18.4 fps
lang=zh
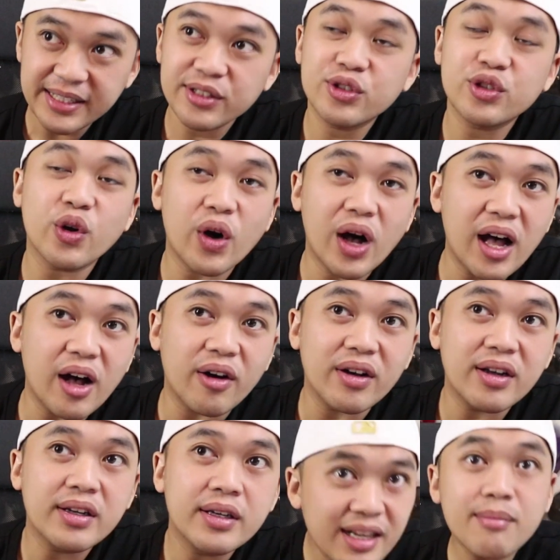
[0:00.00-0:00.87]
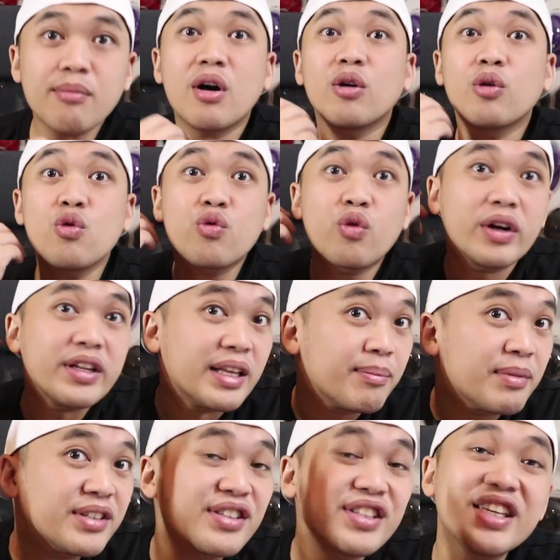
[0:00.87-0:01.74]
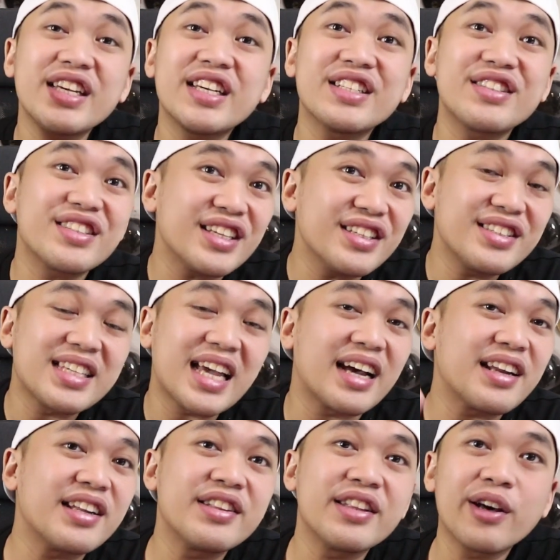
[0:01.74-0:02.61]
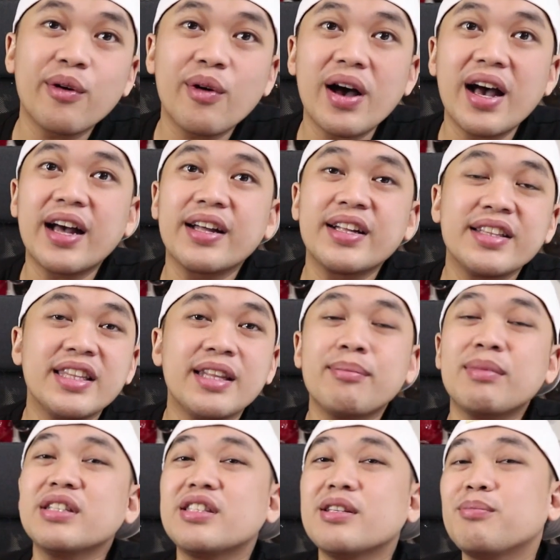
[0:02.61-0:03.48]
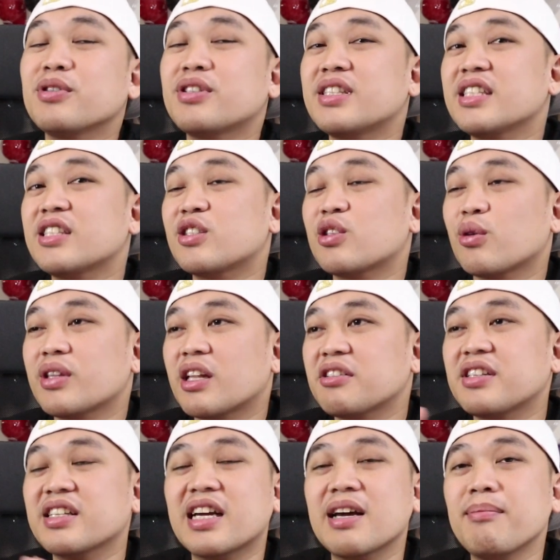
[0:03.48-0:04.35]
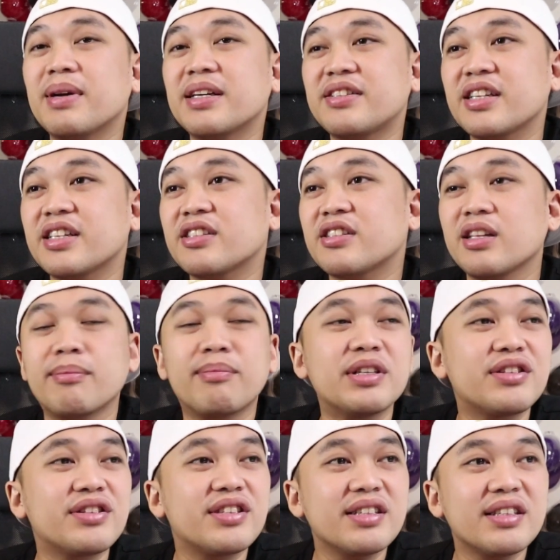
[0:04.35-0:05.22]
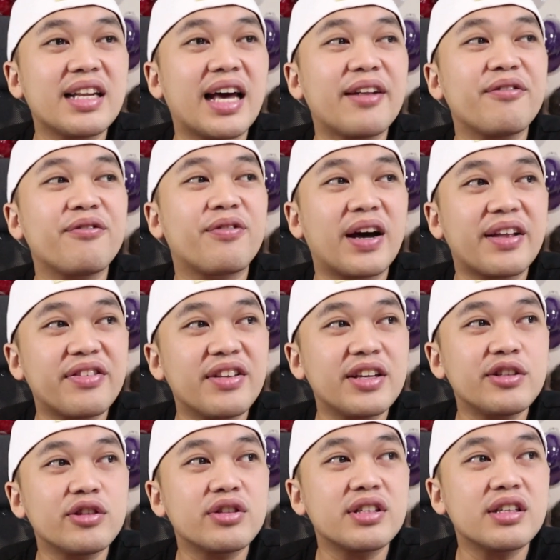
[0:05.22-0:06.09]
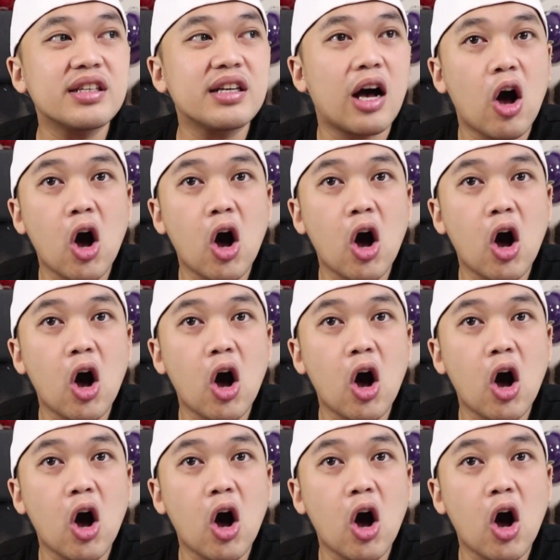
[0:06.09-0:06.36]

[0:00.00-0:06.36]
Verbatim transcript: sold out。那么如果你们是一个正常人的话，你们是不是收到这个 message，你们自然反应就是